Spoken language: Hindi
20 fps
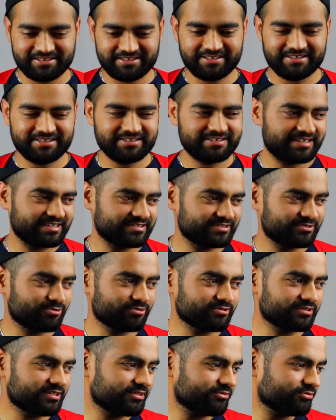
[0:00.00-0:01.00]
ये ड्रेस
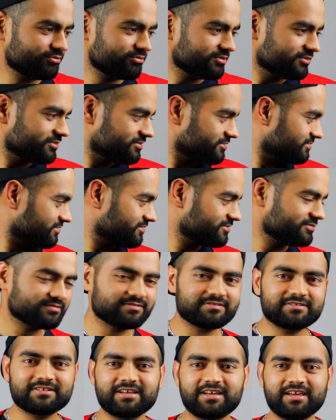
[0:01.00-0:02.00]
कोड था और
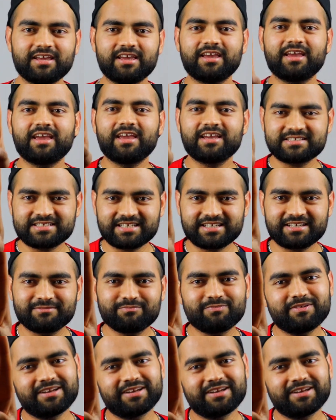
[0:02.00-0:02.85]
एक सेकंड